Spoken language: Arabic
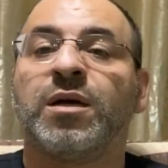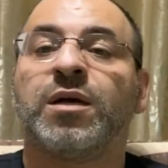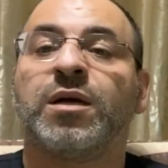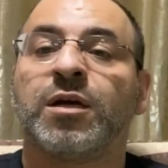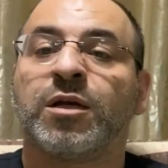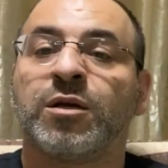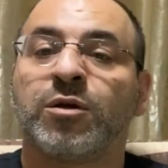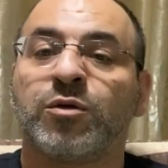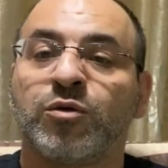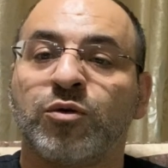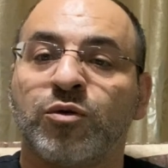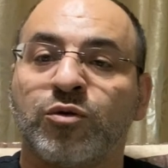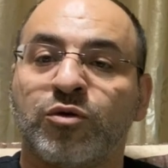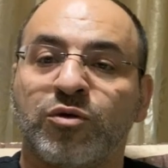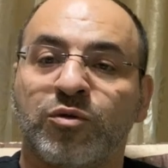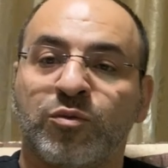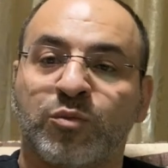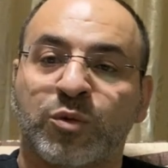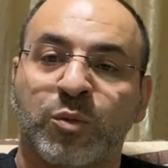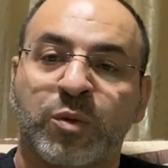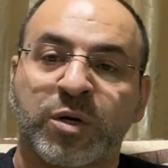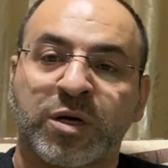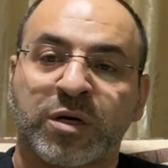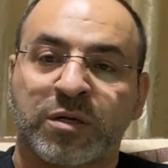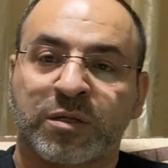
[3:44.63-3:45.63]
اللي هو
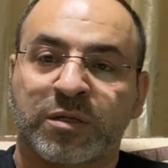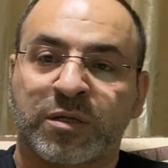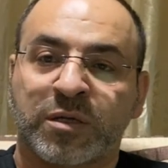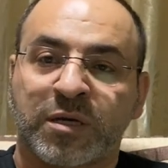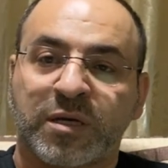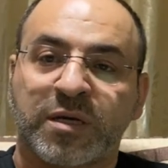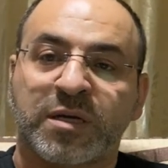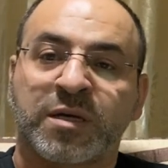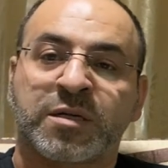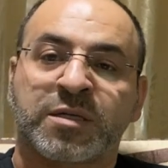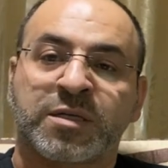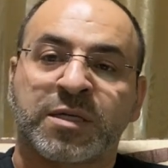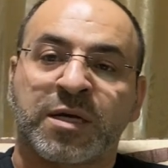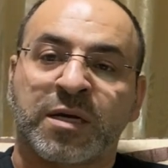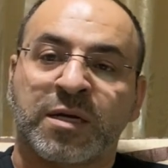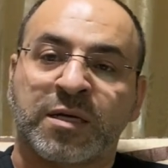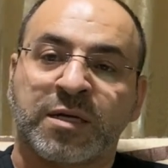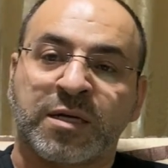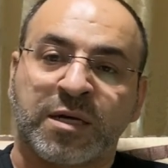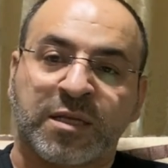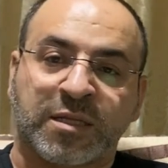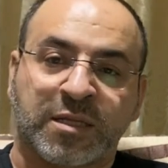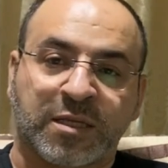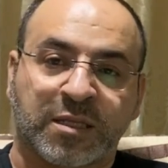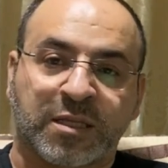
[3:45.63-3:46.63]
ممرض
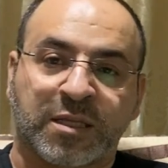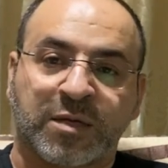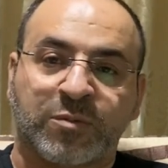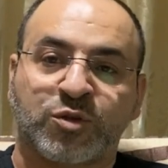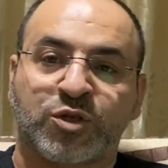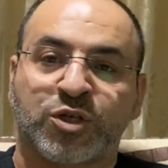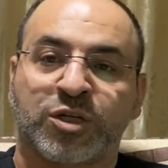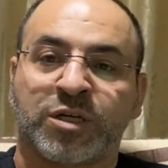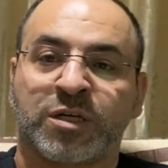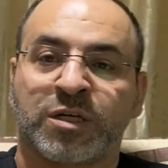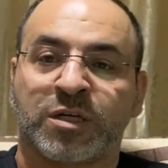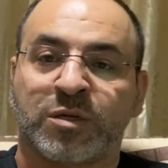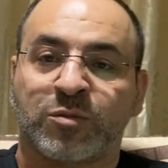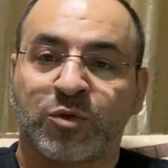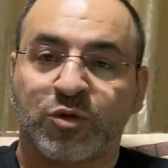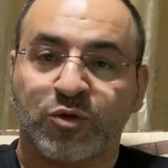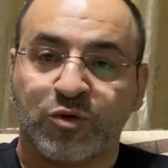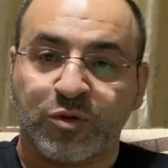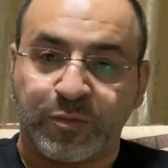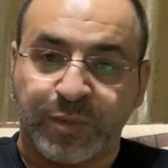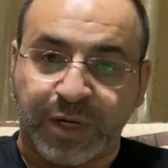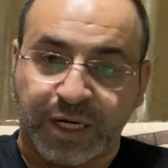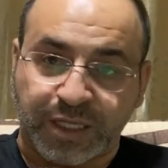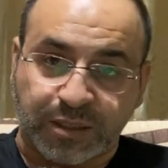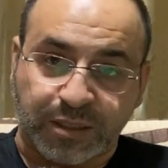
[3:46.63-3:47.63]
الارساليات التبشيريه
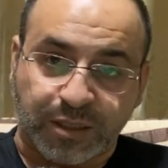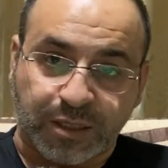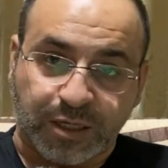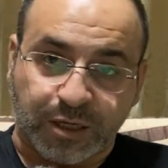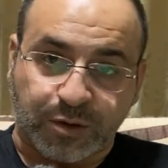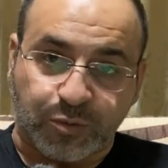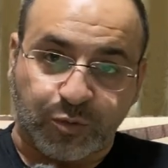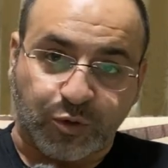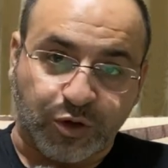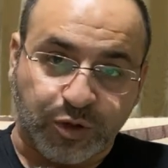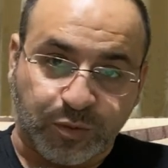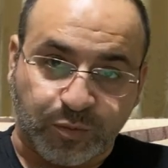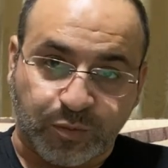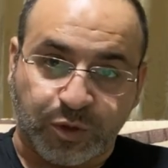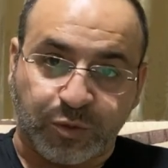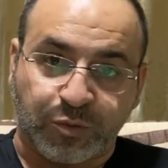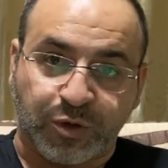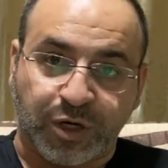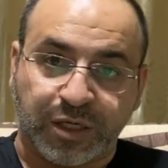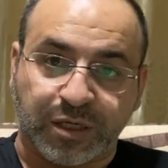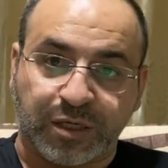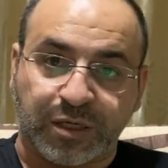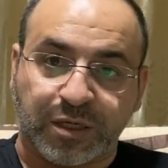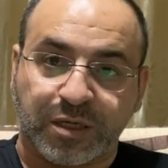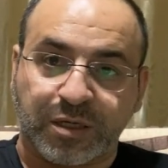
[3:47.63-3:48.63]
بيكون بعتينك مهمه
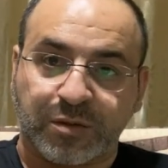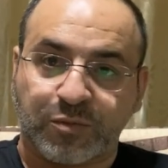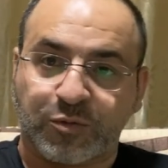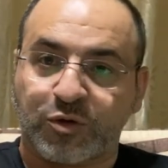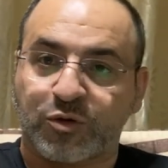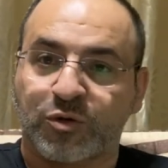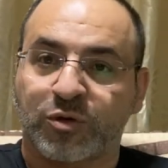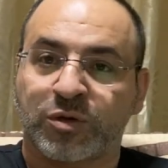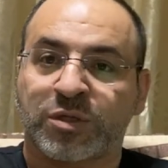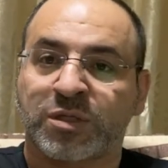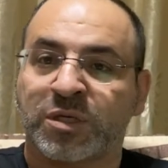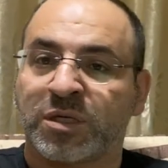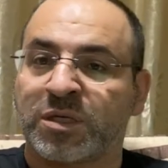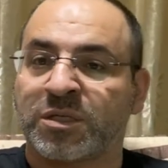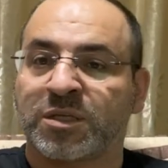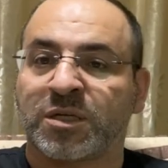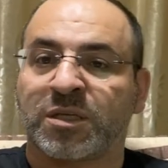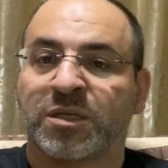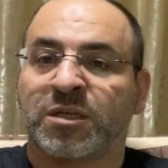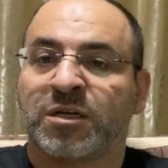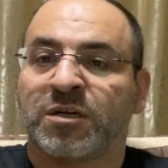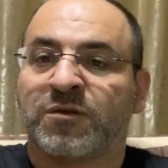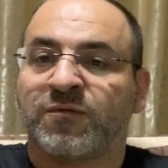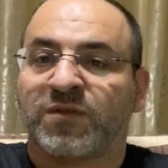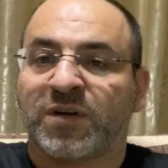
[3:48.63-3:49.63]
معينه بتقعد سنه
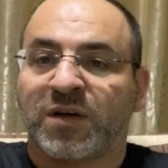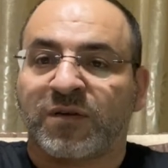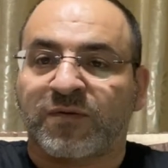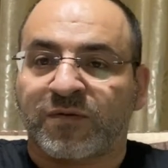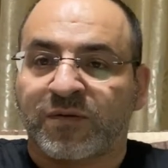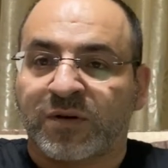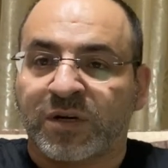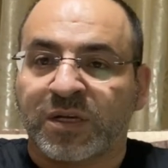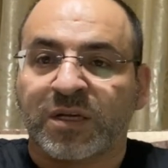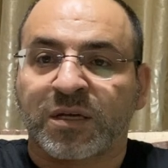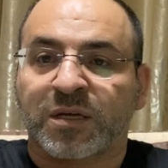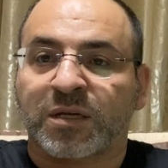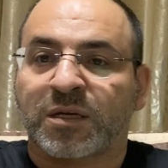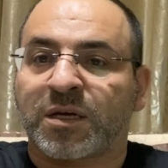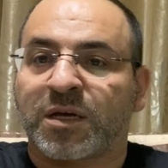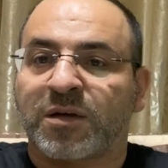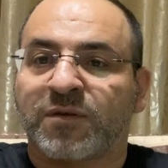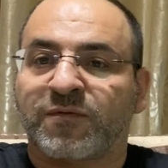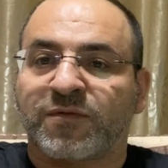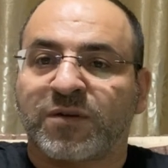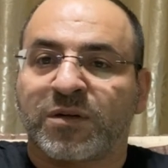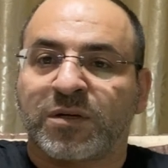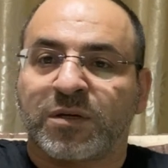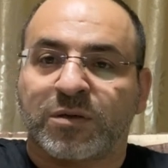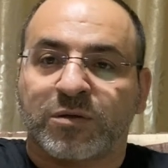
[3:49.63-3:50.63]
سنتين في افريقيا
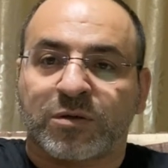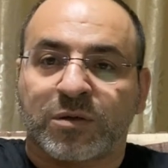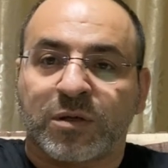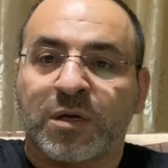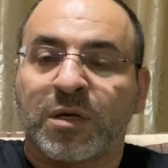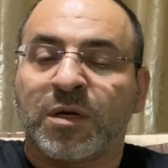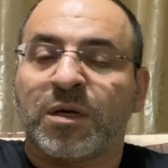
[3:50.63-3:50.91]
في